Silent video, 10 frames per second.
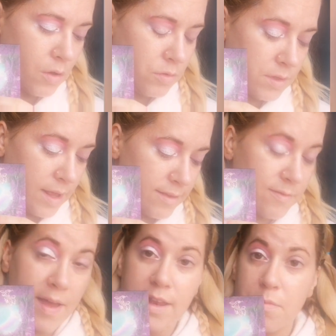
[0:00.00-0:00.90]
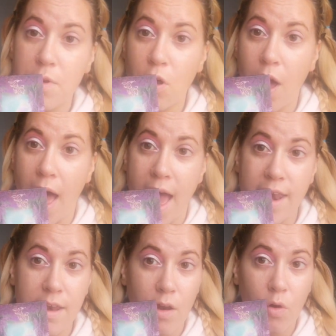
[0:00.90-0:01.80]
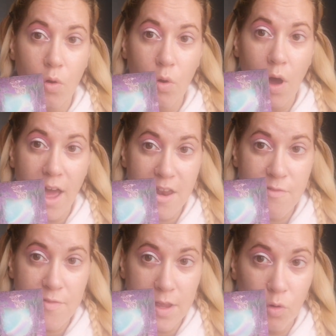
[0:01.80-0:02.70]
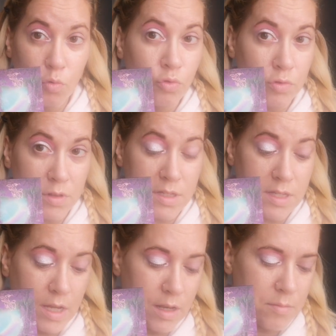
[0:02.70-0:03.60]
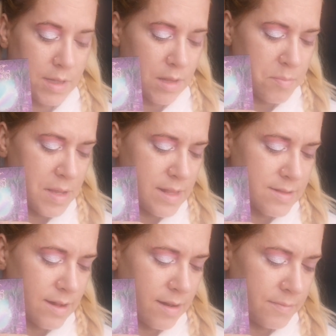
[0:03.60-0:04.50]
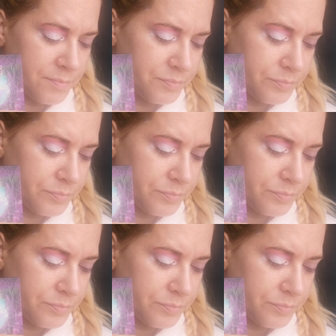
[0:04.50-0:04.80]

Und jetzt werde ich mir noch einen, einen Wing unten ziehen mit dem Pinsel.